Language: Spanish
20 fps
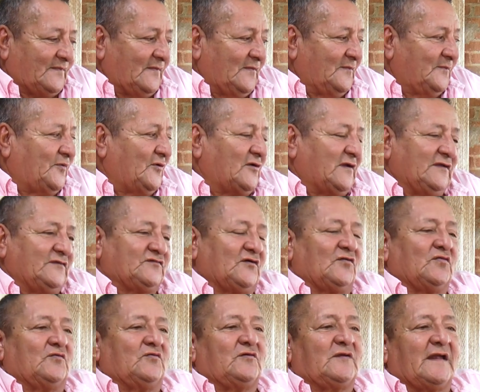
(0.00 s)
Un poquito
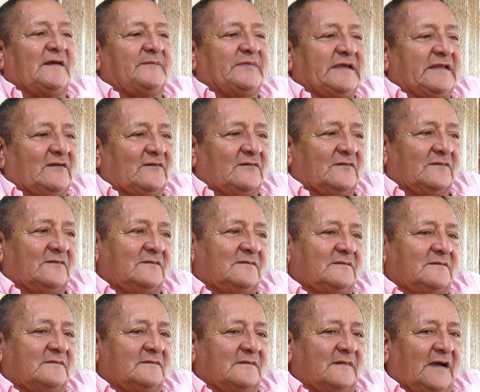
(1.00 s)
dura, pero
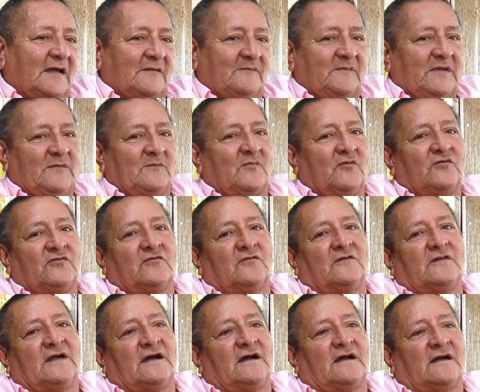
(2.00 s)
al mismo yo
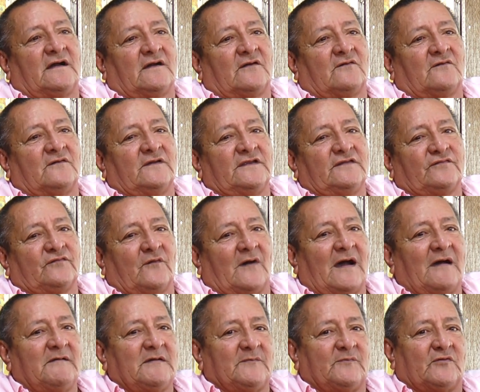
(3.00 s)
la cogí
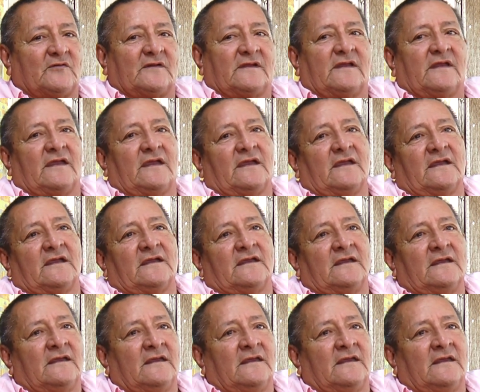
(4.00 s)
suave porque